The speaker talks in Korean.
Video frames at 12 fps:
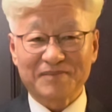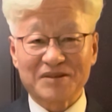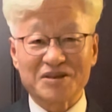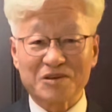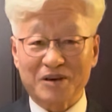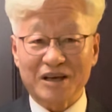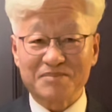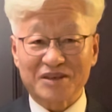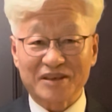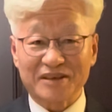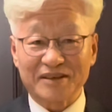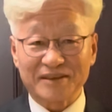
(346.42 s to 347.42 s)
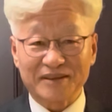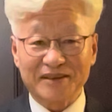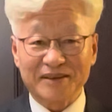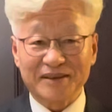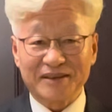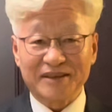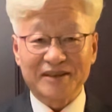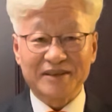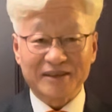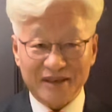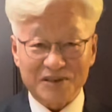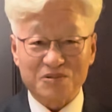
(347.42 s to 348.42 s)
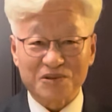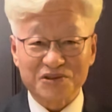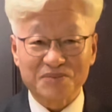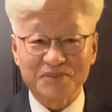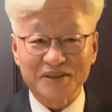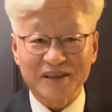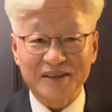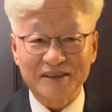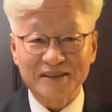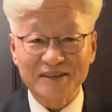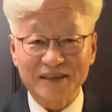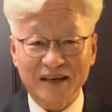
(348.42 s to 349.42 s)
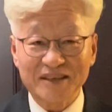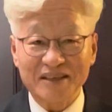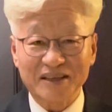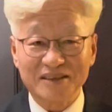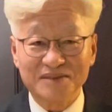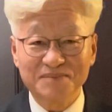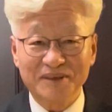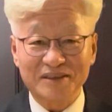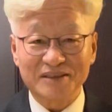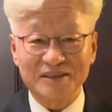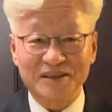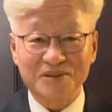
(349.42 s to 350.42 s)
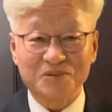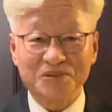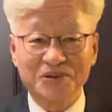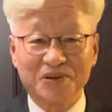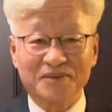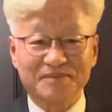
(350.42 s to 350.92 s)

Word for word: 저와 함께 해주었습니다. 아내가 이런 말을 하더군요.